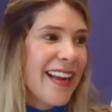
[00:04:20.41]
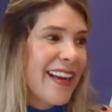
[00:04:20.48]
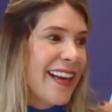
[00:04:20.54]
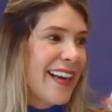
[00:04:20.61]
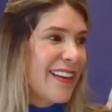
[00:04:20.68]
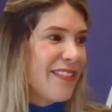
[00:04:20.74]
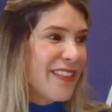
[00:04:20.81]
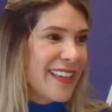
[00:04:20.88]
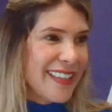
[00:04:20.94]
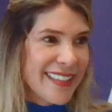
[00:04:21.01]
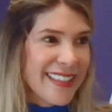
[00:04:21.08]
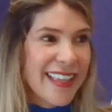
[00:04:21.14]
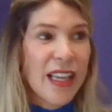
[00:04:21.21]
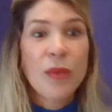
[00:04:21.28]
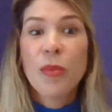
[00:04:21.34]
que la
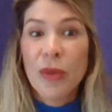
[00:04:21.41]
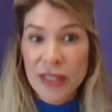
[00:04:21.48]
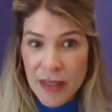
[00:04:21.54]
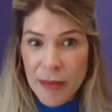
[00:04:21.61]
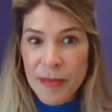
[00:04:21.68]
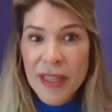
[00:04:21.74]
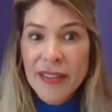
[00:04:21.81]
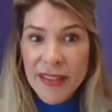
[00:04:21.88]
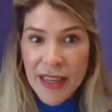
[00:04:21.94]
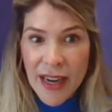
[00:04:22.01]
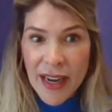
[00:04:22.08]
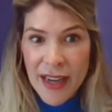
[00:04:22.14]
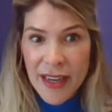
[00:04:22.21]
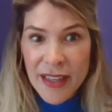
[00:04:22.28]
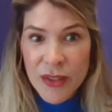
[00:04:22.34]
felicidad pues también
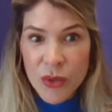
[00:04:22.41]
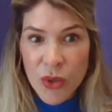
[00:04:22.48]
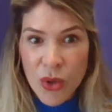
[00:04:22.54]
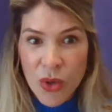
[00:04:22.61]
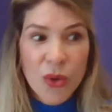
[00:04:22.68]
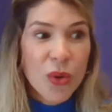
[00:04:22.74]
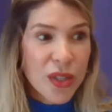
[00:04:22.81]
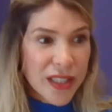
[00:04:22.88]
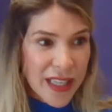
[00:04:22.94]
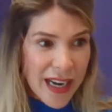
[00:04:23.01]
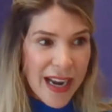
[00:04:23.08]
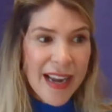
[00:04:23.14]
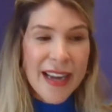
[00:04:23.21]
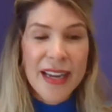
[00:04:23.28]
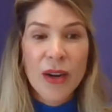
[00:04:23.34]
trae retorno y
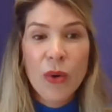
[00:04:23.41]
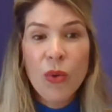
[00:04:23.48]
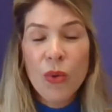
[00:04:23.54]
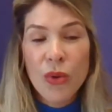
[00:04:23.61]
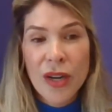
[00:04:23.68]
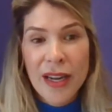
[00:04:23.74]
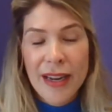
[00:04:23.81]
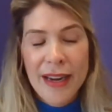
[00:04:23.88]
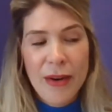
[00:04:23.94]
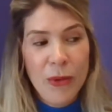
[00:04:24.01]
trae un, eh,